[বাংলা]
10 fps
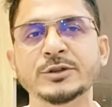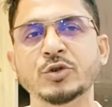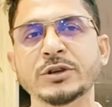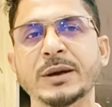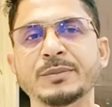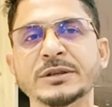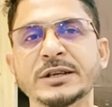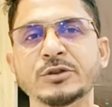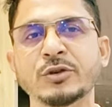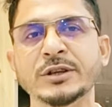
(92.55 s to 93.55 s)
যদি আপনার
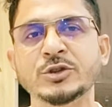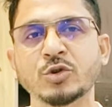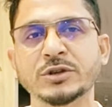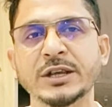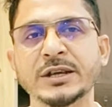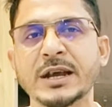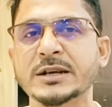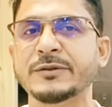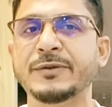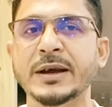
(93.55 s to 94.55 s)
সেই ধরনের যৌক্তিক
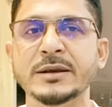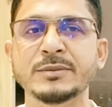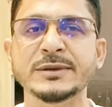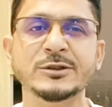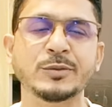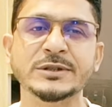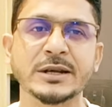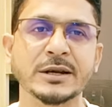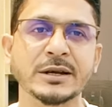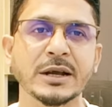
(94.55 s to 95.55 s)
একটা ফাইল ভিসা
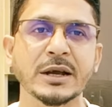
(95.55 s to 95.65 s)
অফিসারের